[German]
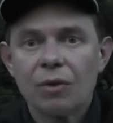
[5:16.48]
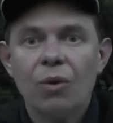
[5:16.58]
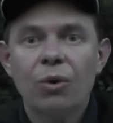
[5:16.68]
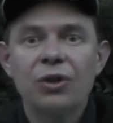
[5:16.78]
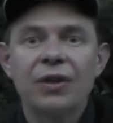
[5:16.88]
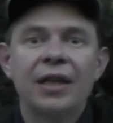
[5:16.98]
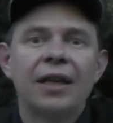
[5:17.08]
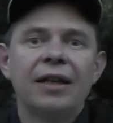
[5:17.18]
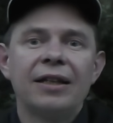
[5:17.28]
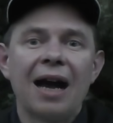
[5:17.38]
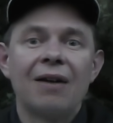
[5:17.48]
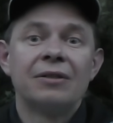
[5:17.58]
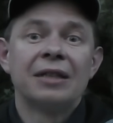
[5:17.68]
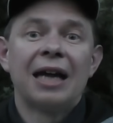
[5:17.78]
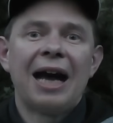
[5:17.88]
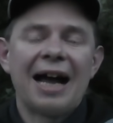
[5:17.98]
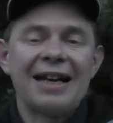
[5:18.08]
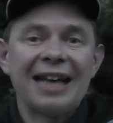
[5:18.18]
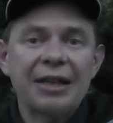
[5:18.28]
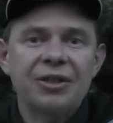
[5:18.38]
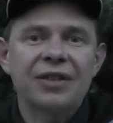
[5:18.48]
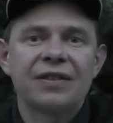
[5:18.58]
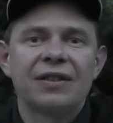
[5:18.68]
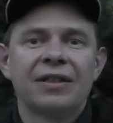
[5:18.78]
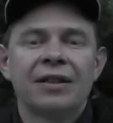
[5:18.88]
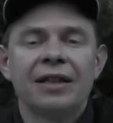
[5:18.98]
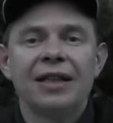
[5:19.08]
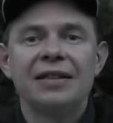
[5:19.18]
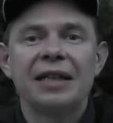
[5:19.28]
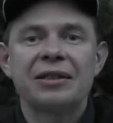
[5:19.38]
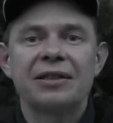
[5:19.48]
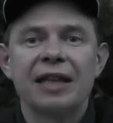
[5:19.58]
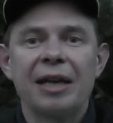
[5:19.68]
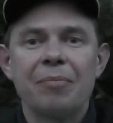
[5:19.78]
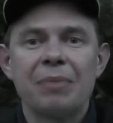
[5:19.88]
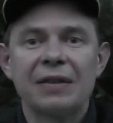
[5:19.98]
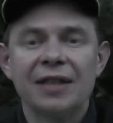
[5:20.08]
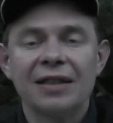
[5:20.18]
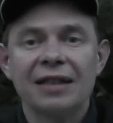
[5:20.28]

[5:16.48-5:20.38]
Und ja, ein letztes ist jetzt eben passiert.